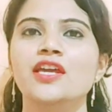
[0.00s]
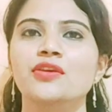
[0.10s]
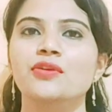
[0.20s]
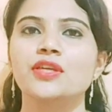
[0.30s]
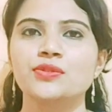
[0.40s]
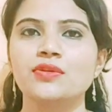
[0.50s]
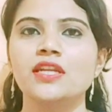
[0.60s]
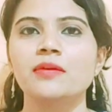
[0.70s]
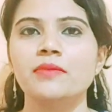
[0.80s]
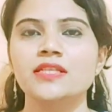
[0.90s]
क्योंकि सूर्य
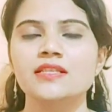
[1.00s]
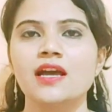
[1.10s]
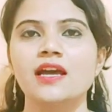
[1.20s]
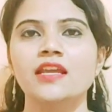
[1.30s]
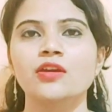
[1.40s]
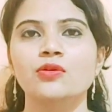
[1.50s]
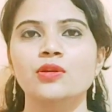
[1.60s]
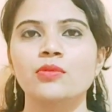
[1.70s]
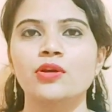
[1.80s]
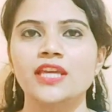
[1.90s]
नमस्कार एक
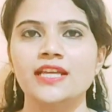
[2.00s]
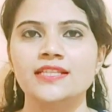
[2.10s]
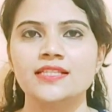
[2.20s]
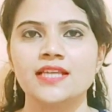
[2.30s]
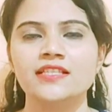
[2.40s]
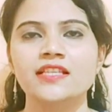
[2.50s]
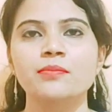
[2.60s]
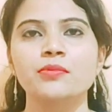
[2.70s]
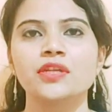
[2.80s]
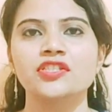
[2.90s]
होल बॉडी एक्सरसाइज है
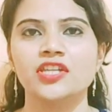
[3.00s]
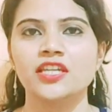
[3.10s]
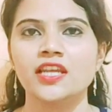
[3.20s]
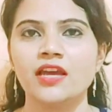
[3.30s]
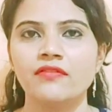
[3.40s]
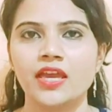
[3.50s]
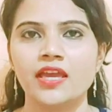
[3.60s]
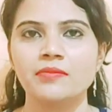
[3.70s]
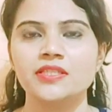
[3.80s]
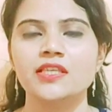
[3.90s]
पूरे शरीर का
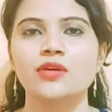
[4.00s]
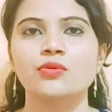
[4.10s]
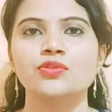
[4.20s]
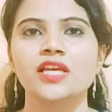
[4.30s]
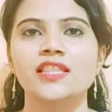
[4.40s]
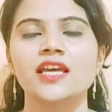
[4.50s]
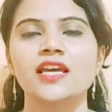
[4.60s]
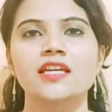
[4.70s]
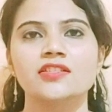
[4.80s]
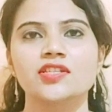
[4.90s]
व्यायाम इससे हो जाता
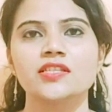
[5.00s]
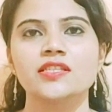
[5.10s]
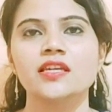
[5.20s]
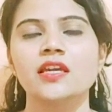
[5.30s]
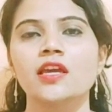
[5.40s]
है अच्छे से